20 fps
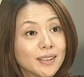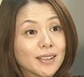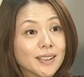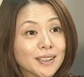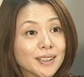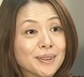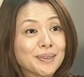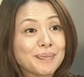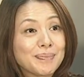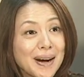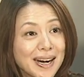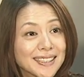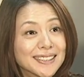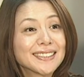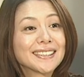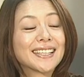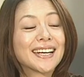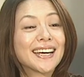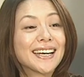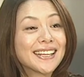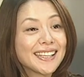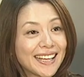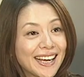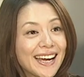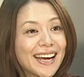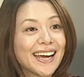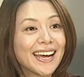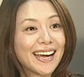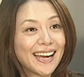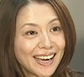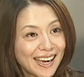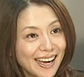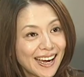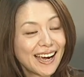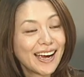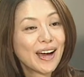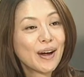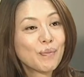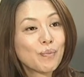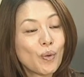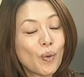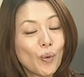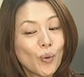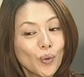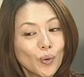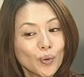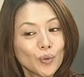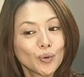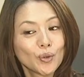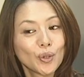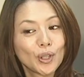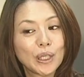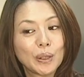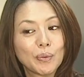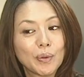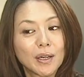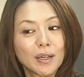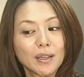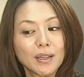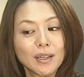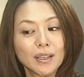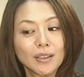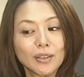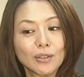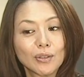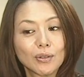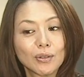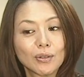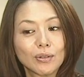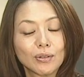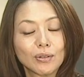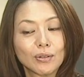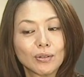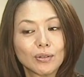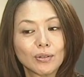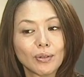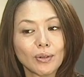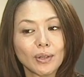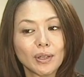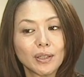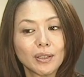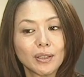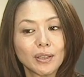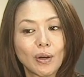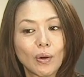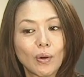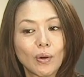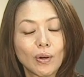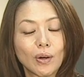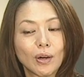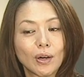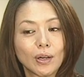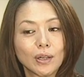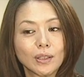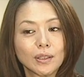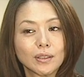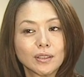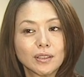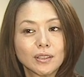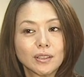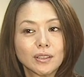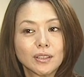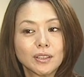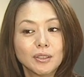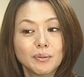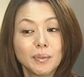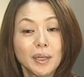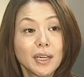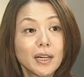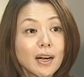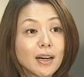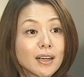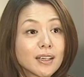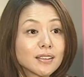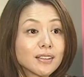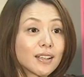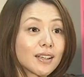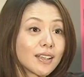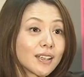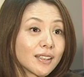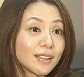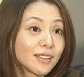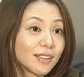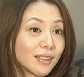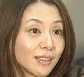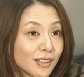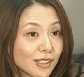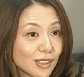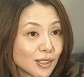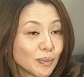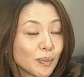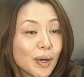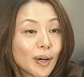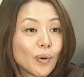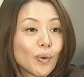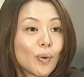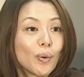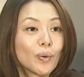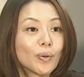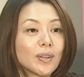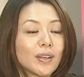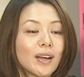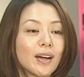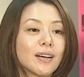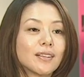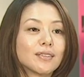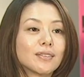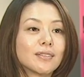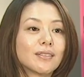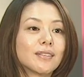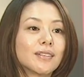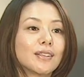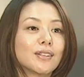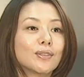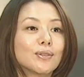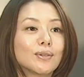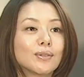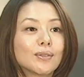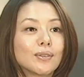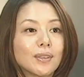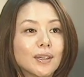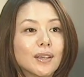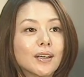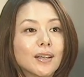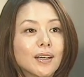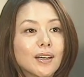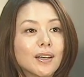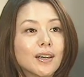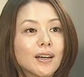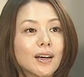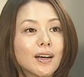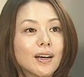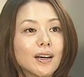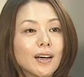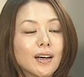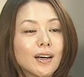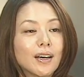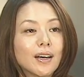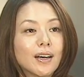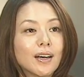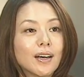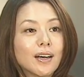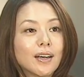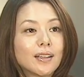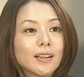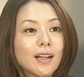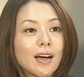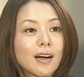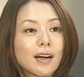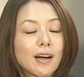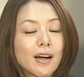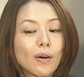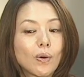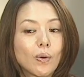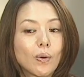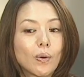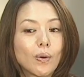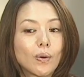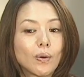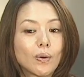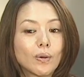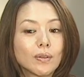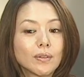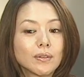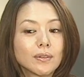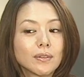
満載でもう本当にワンカットに詰められるだけ詰め込んであるっていう。なんかこう